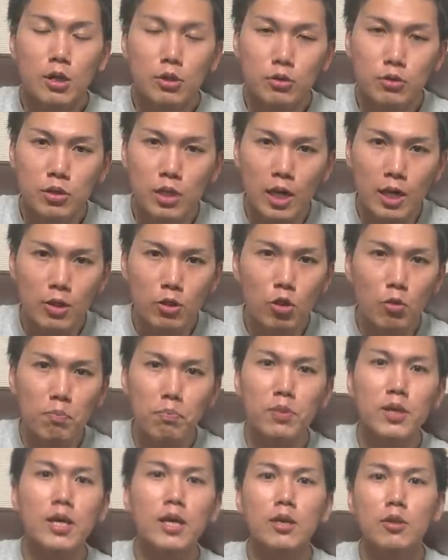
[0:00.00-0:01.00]

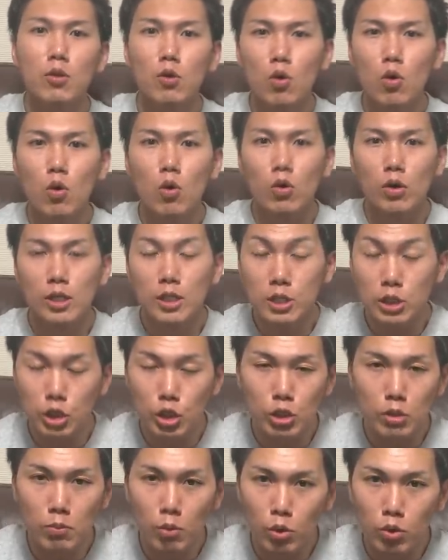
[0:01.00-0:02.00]
グランドピアノを一緒
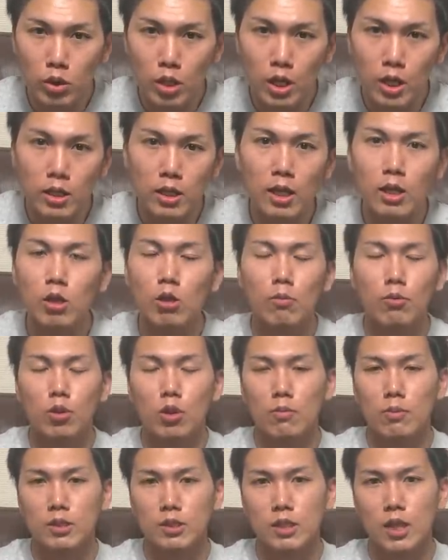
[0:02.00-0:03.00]
に持っていきたいと思っ
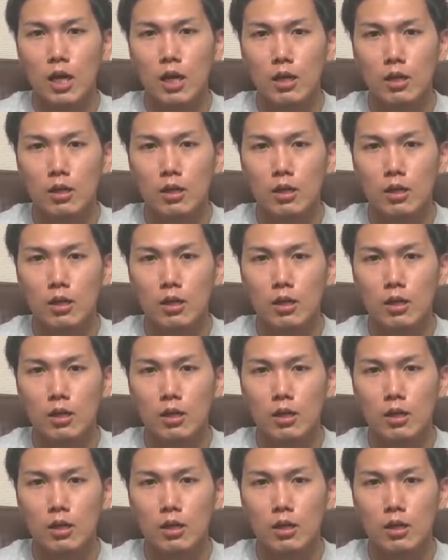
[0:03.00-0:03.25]
てました。